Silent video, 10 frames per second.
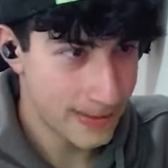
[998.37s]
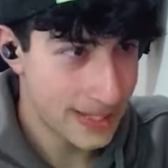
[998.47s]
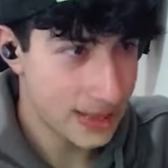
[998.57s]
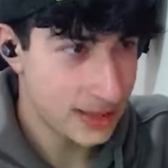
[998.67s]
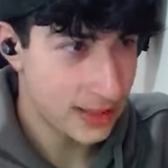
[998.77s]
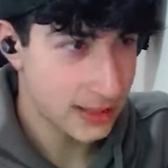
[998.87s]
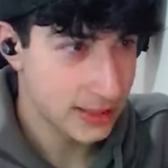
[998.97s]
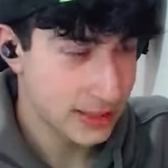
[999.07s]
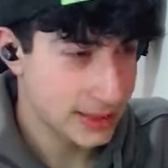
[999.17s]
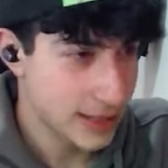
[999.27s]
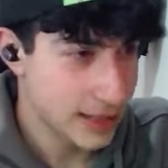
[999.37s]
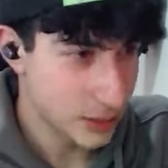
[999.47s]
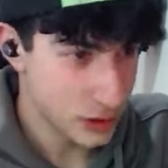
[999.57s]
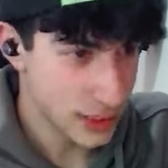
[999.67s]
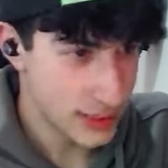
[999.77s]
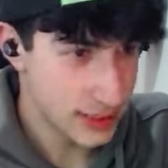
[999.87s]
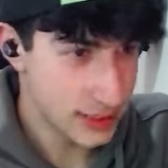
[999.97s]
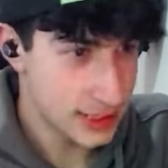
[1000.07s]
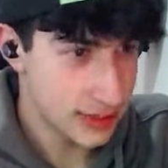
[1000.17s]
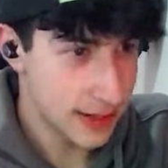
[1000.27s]
1006
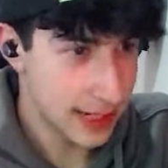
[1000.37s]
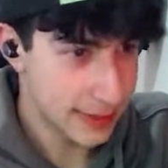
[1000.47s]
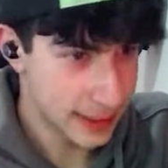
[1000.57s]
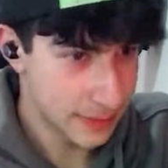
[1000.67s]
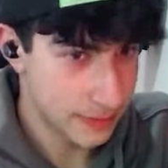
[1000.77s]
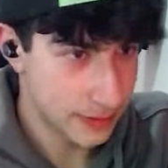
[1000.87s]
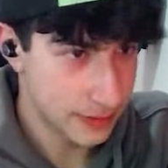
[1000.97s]
se lleva a Catnap